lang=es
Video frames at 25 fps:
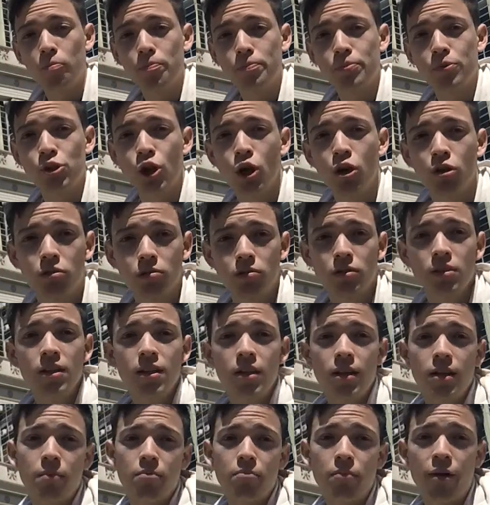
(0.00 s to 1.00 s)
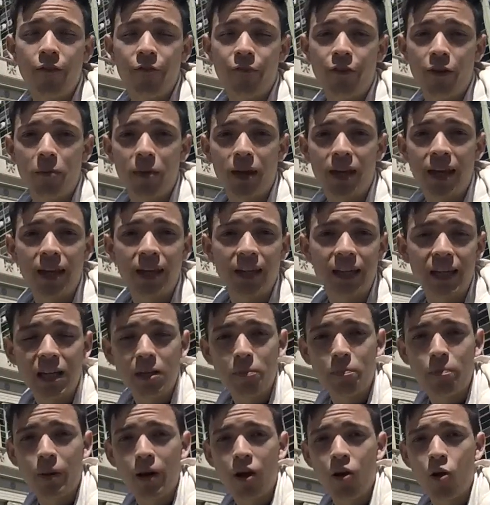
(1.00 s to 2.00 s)
opción me enfermé de
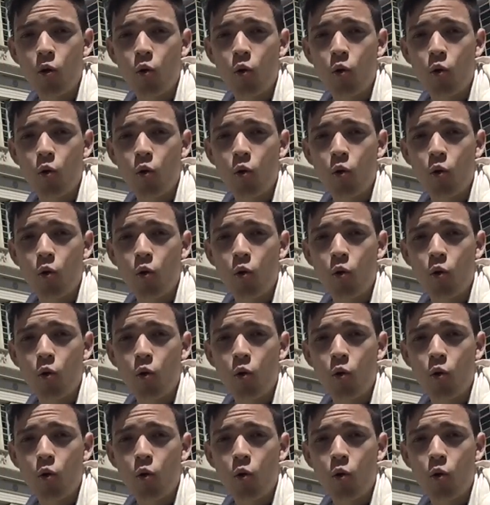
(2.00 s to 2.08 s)
gripe,